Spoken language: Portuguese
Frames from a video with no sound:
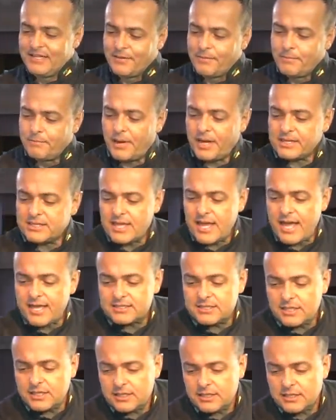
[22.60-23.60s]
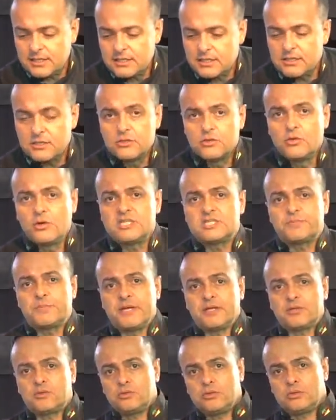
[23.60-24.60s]
Batata no
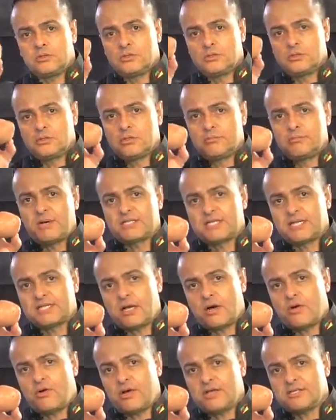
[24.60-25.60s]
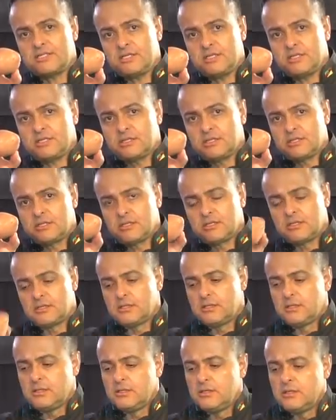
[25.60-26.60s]
espeto, batata rosa,
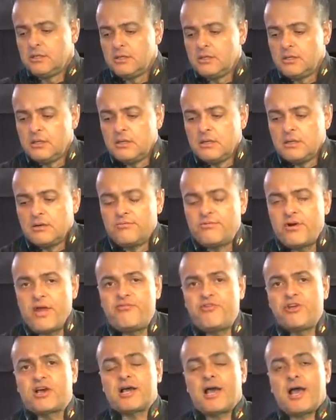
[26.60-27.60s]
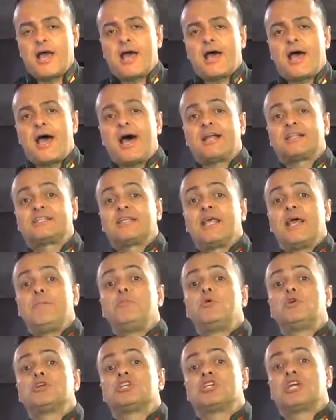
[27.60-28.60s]
vai ficar até
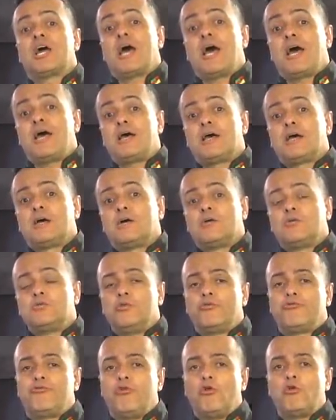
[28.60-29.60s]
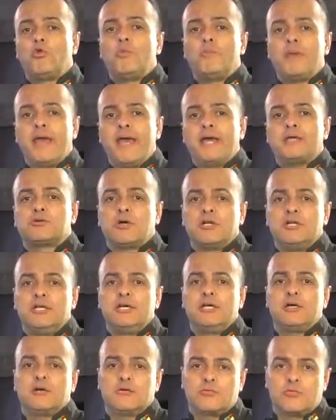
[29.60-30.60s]
murchar num fogo médio
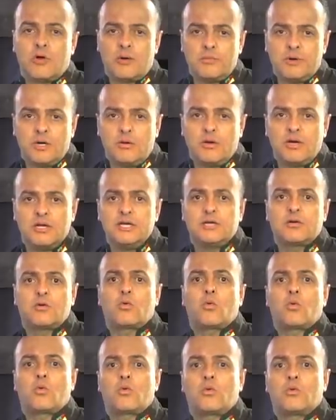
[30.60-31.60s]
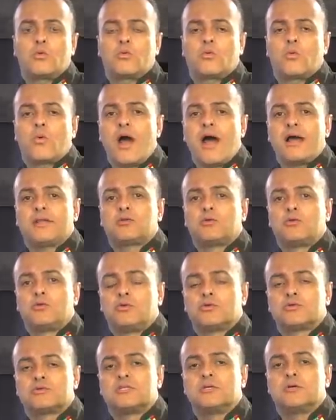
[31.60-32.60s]
ali, com a mão ali,
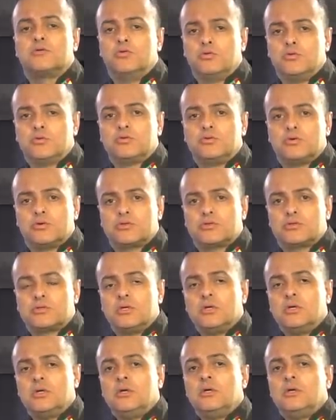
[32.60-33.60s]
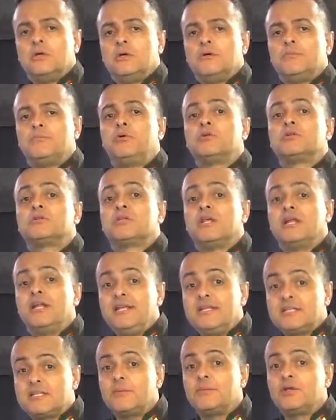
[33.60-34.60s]
4 segundos, por
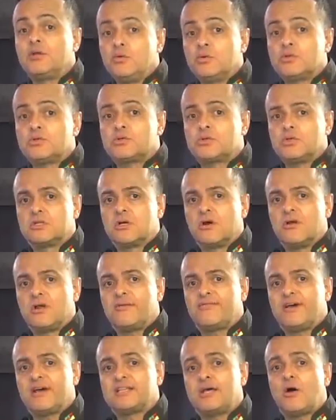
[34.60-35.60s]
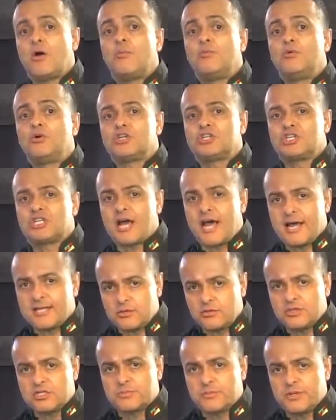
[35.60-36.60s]
30 minutos, então ela vai dar uma
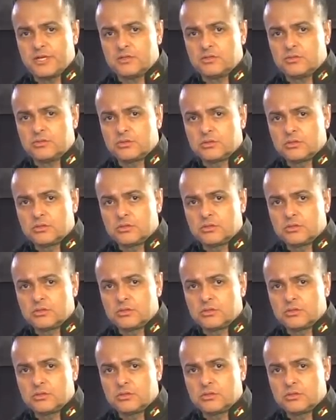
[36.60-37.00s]
murchada no espeto.